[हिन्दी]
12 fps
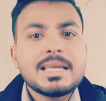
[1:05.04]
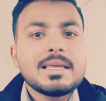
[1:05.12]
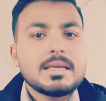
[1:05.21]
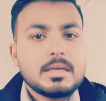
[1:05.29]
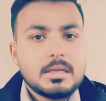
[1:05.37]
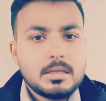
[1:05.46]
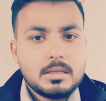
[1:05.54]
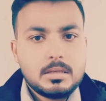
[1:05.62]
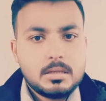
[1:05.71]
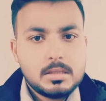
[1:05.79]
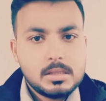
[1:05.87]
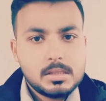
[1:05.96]
नहीं है
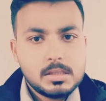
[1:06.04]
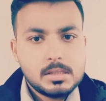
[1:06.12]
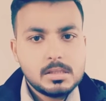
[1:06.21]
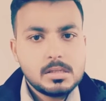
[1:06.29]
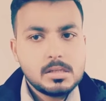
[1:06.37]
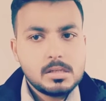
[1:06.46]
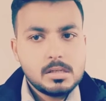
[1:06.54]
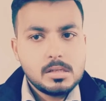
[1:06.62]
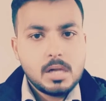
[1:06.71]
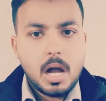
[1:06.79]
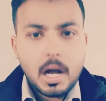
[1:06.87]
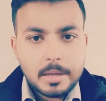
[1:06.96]

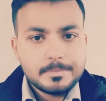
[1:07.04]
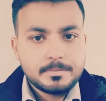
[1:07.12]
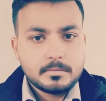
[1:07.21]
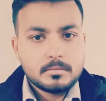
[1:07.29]
हां